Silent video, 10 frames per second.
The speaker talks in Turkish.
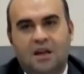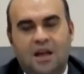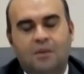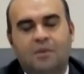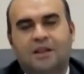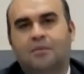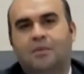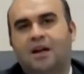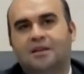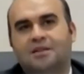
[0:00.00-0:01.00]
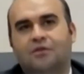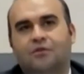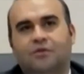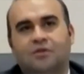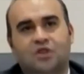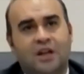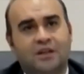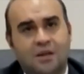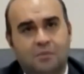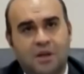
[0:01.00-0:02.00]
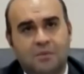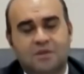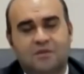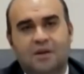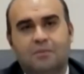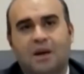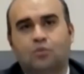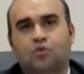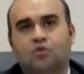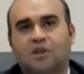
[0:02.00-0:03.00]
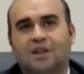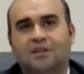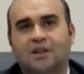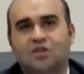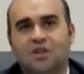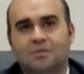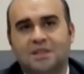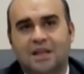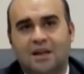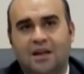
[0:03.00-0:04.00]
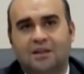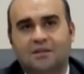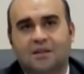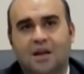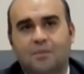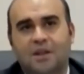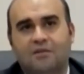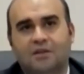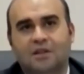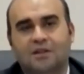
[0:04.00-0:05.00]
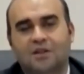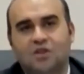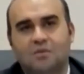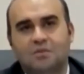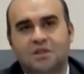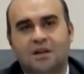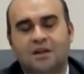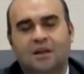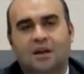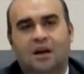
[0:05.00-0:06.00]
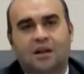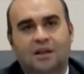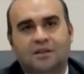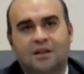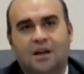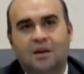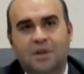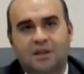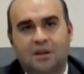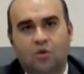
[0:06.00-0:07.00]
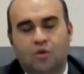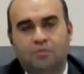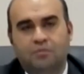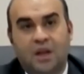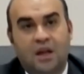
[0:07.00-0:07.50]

Elbette maalesef can kayıplarımız var. Ben bütün vatandaşlarımıza, hayatını kaybeden vatandaşlarımıza Allah'tan rahmet diliyorum.